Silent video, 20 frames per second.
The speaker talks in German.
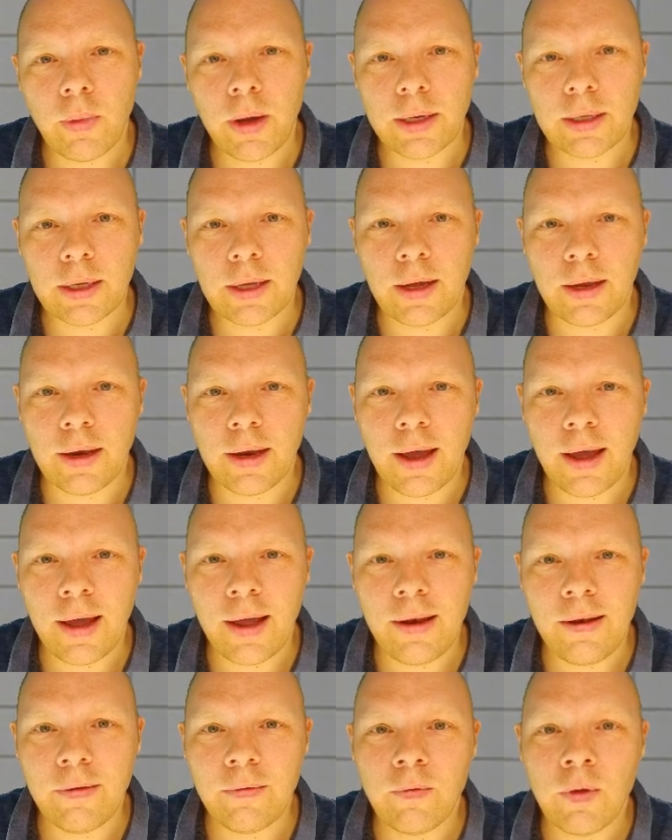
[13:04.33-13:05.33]
doch meinen
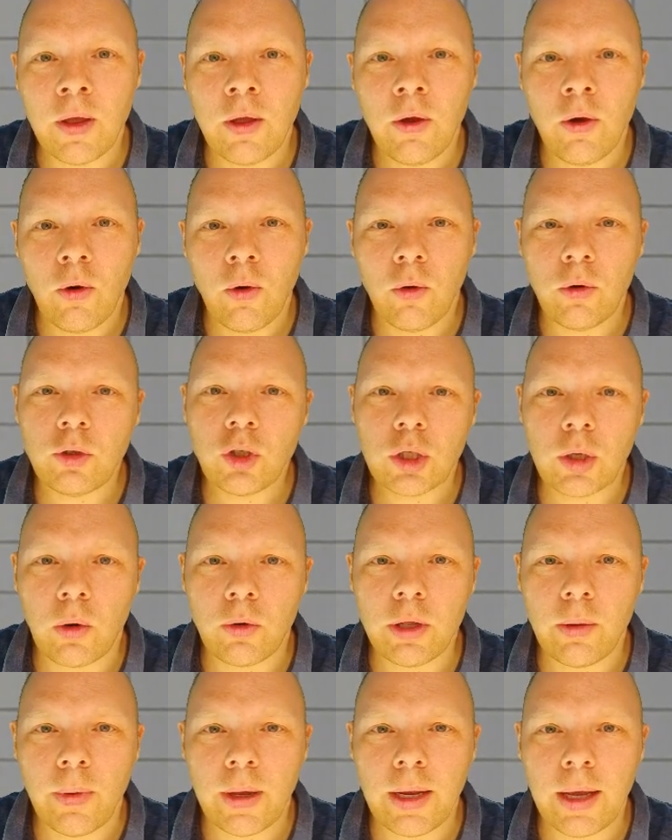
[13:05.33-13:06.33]
Kanal und
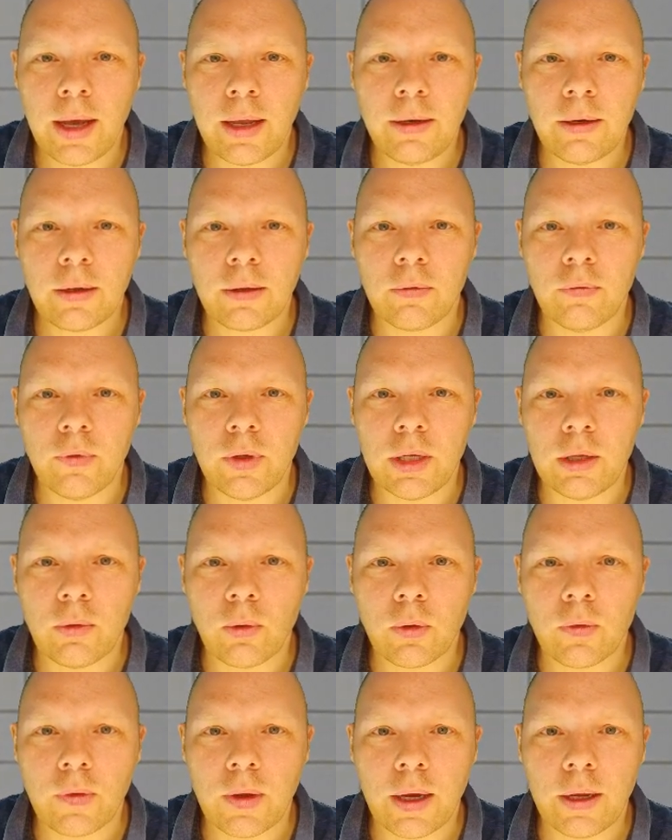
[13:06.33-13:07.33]
schau dir meine anderen
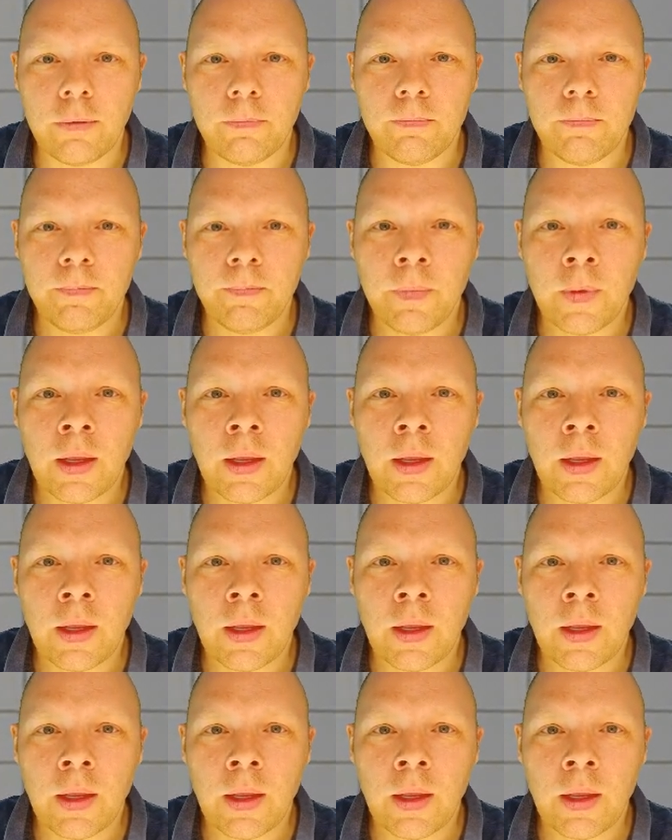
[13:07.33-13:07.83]
Videos an.